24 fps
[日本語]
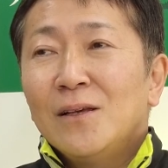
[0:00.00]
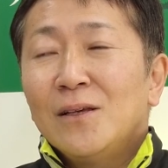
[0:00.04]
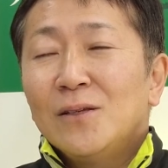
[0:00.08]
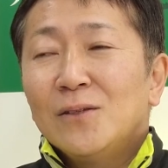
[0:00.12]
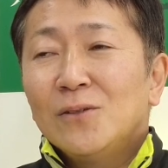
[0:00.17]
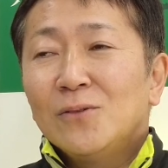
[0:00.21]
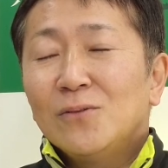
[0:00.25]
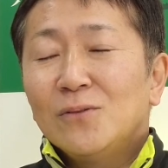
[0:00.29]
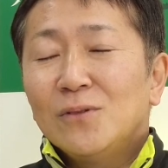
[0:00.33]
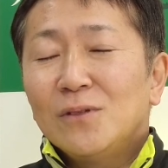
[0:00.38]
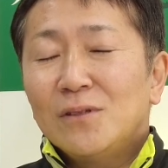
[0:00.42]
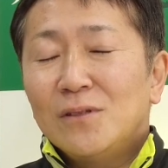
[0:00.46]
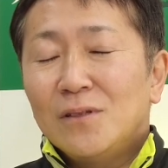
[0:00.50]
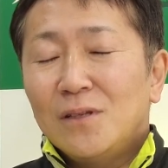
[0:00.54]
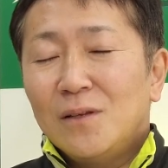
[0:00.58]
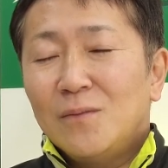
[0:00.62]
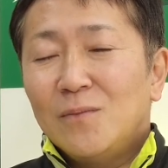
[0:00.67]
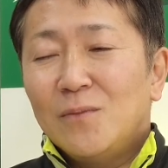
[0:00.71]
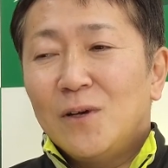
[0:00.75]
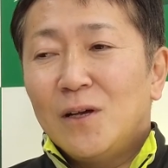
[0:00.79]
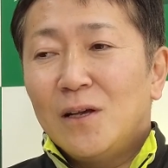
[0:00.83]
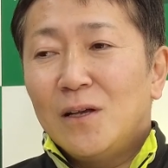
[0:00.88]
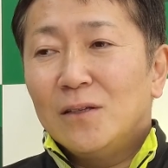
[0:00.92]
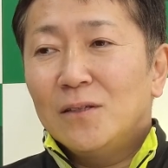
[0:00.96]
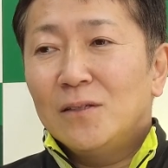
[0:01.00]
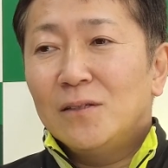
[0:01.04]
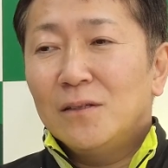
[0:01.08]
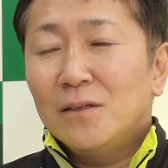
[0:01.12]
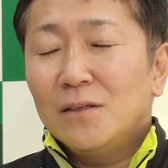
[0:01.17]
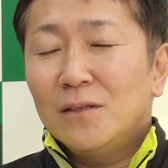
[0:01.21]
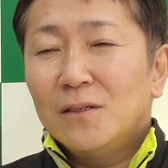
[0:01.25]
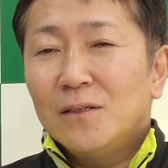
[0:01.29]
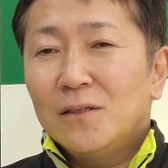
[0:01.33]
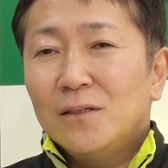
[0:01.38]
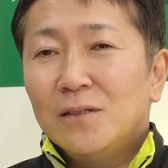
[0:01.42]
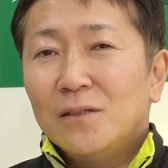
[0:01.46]
そうですねまあス
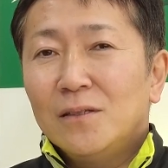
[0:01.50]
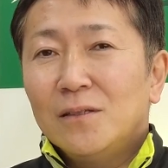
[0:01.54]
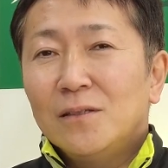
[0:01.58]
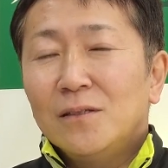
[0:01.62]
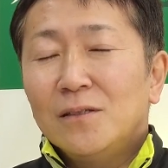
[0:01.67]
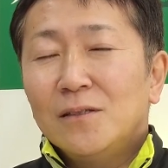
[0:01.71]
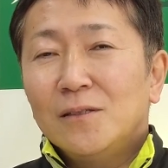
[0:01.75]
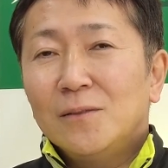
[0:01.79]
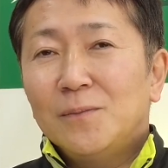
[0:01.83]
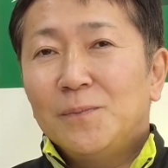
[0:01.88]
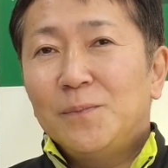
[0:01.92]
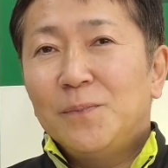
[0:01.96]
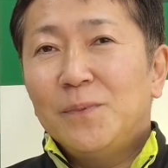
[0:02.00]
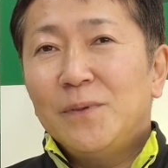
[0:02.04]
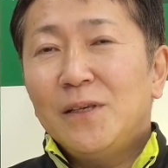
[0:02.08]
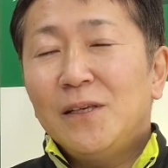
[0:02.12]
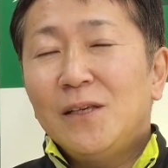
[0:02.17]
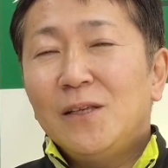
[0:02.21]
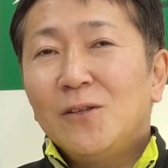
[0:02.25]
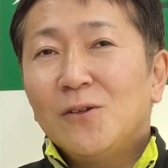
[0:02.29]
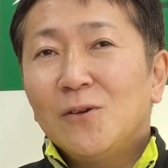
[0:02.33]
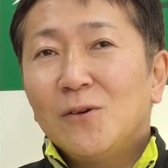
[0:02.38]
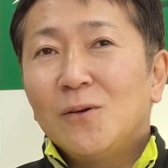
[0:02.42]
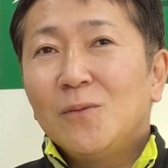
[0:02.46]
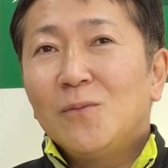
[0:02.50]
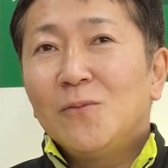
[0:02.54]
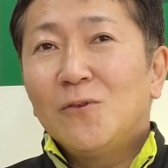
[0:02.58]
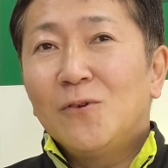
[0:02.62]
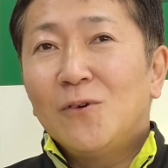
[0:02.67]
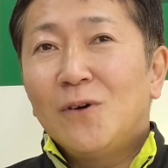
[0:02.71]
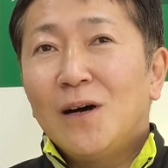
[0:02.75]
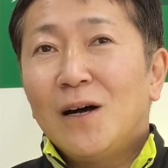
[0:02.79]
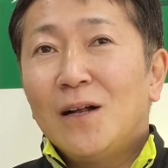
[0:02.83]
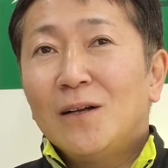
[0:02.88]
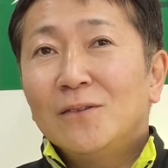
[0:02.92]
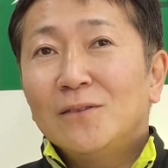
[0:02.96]
ピード
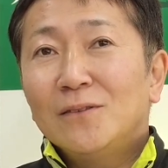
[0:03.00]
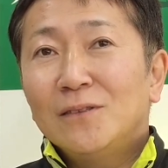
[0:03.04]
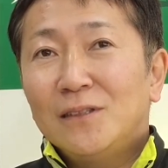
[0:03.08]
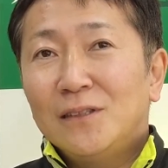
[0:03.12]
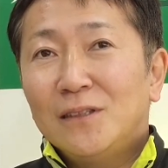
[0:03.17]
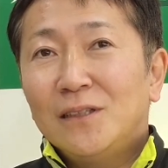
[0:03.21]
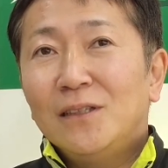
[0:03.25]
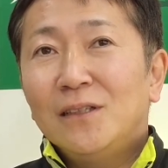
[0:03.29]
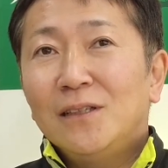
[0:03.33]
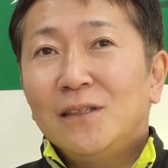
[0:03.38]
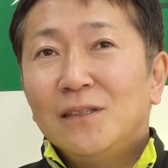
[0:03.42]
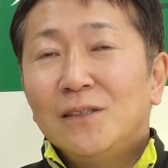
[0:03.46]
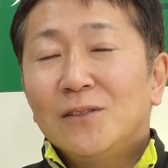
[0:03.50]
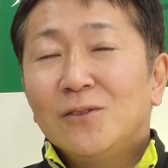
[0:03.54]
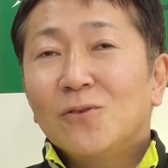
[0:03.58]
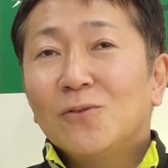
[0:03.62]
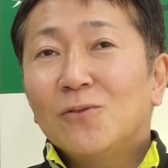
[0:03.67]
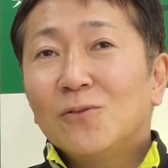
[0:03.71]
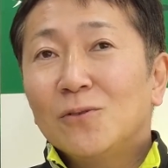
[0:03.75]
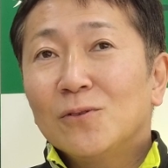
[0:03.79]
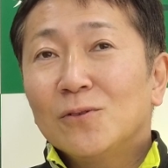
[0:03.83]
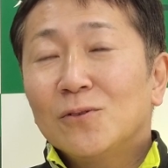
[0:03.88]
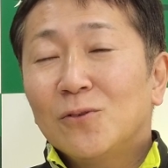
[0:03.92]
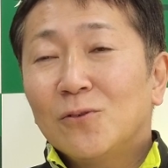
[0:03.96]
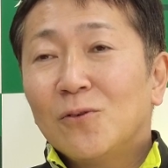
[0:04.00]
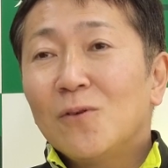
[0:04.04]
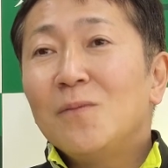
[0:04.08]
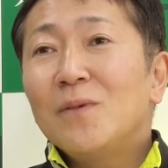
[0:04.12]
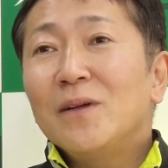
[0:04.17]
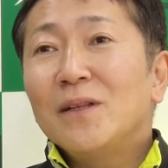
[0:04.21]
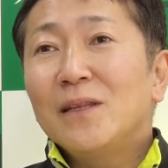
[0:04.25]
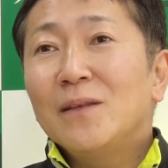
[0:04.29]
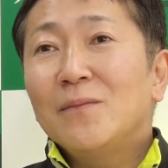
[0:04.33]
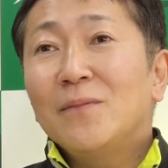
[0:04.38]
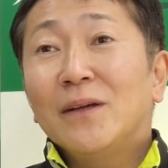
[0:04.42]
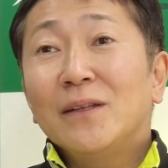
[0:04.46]
もあるしそそこ
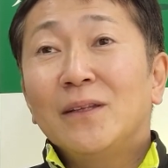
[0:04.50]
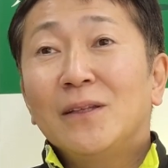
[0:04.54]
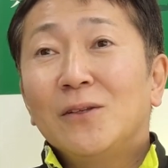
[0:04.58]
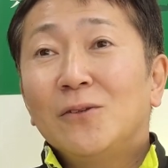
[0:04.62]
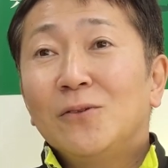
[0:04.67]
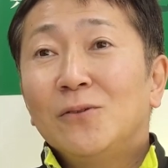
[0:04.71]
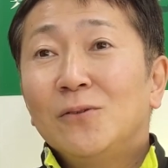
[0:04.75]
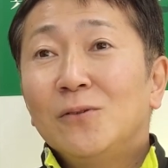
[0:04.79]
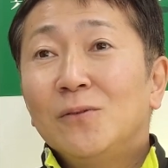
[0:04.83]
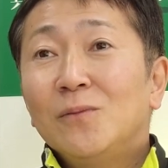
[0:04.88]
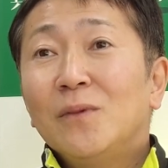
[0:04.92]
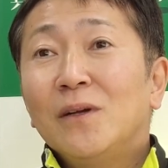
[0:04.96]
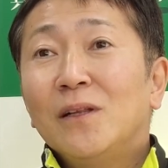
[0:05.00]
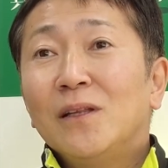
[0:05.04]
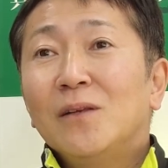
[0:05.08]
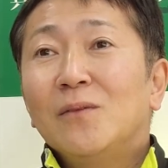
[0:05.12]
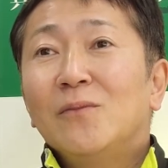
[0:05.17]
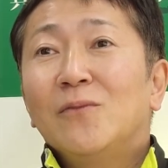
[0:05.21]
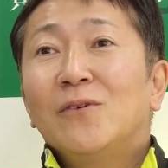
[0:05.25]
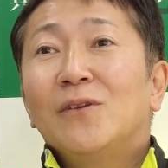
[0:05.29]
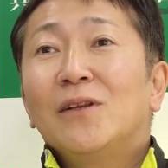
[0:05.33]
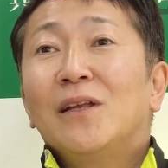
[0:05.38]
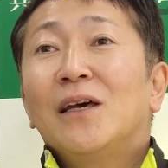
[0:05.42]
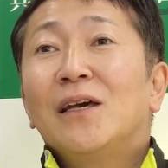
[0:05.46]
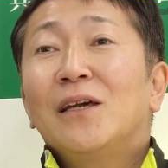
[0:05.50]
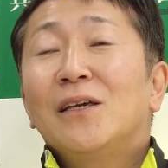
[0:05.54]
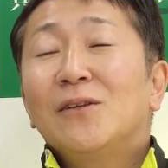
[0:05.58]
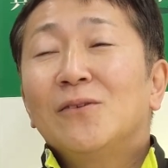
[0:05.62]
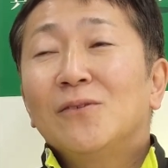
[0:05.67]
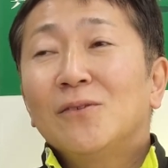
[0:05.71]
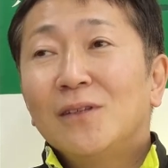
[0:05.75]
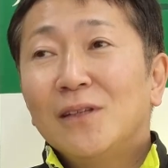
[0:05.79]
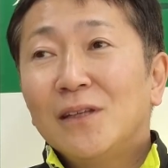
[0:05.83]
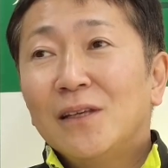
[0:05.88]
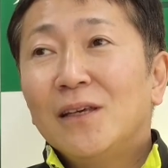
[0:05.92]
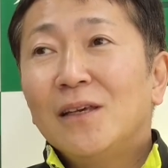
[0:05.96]
までバテる馬でもない
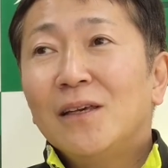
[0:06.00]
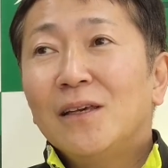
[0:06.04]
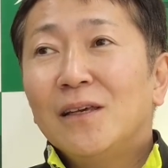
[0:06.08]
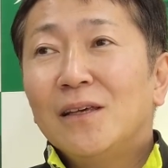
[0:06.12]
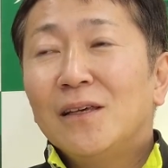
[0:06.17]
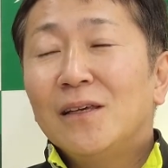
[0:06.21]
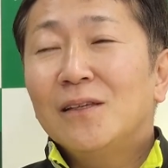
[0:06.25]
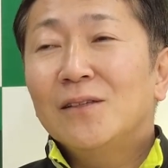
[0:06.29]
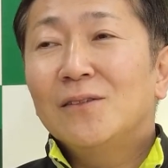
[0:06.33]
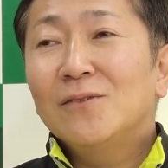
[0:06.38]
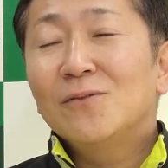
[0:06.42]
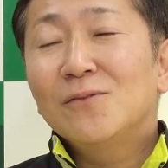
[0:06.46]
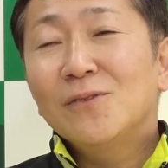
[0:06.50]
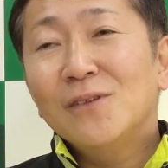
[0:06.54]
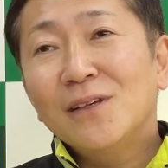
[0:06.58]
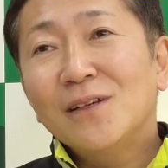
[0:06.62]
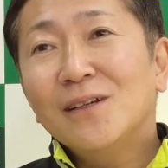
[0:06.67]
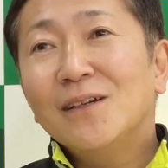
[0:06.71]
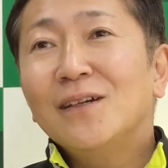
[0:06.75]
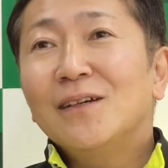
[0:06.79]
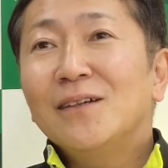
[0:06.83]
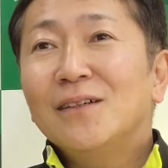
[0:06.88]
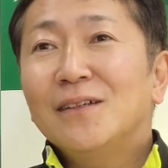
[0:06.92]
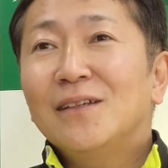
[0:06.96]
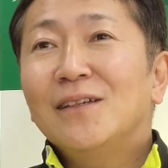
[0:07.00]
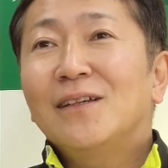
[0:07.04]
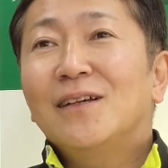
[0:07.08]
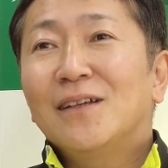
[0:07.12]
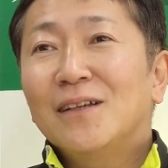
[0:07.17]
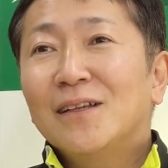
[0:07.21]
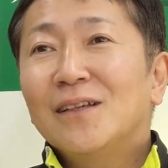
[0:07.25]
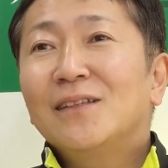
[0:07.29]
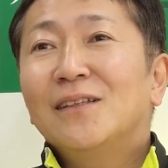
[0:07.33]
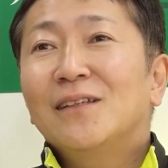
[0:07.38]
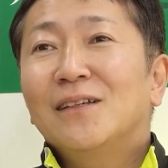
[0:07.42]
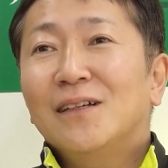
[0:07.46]
のでその辺がいいか
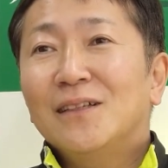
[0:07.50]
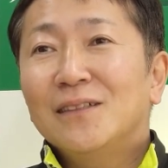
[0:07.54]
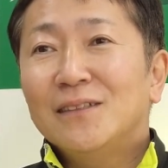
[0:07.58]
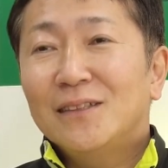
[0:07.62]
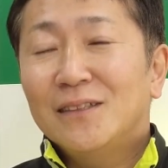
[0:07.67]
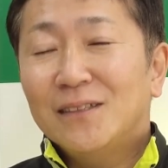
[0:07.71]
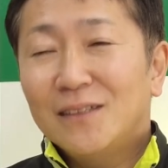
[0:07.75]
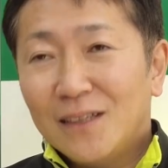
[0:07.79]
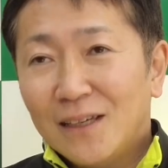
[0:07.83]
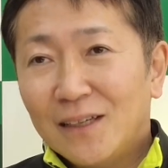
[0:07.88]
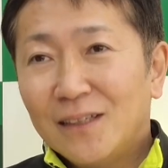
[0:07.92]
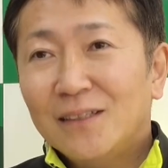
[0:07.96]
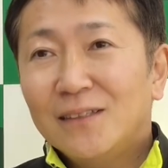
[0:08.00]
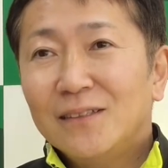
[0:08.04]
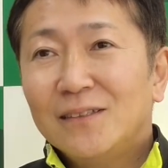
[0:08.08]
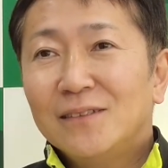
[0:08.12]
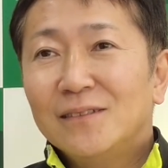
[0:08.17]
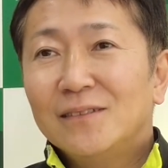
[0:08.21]
なって感じです、はい、